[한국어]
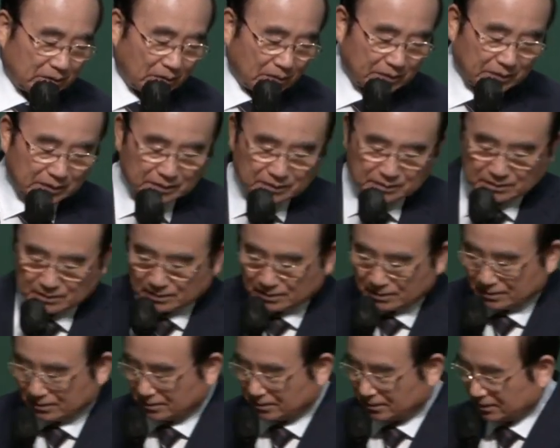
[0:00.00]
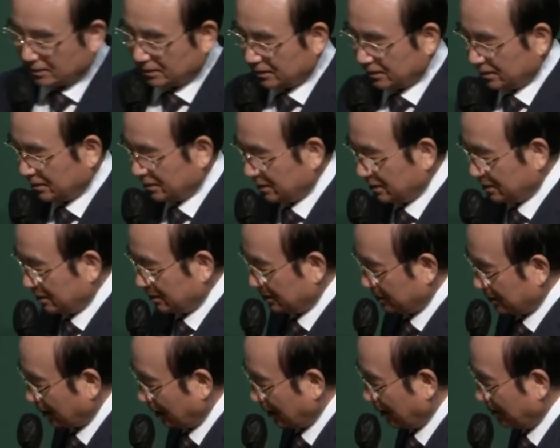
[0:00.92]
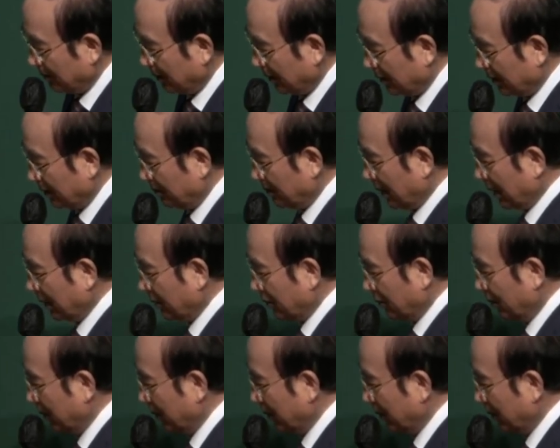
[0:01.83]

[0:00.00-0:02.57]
오면 사람에게 받고